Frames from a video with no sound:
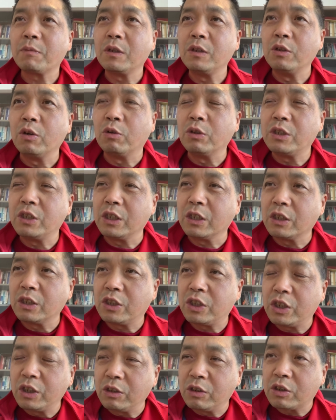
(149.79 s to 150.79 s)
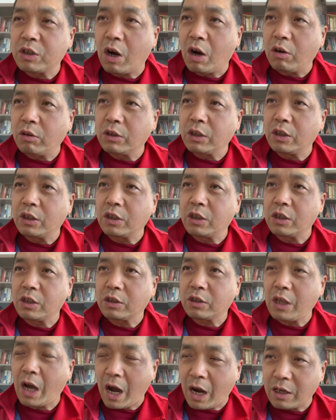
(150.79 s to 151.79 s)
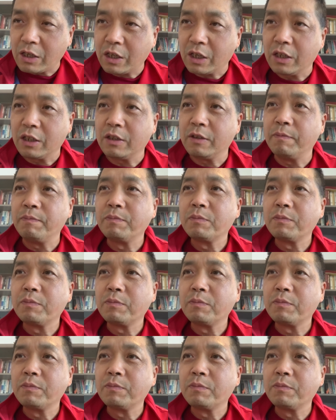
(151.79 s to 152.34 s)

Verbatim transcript: 有几个清朝的大臣，